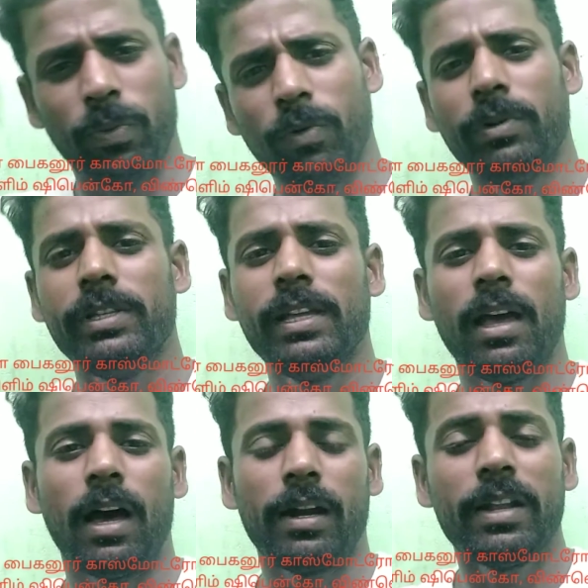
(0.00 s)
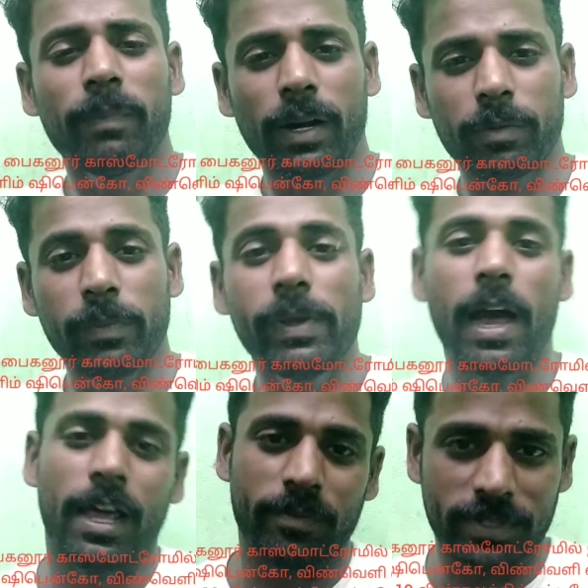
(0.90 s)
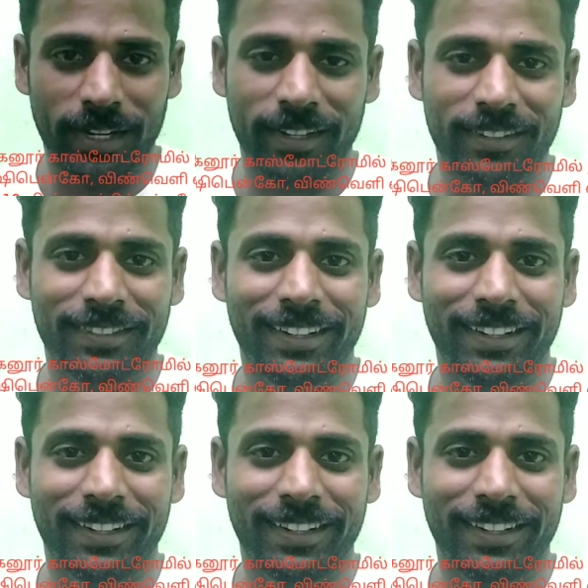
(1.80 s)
போய் ஆல்ரெடி படப்பிடிப்பை ஆரம்பிச்சிட்டாங்க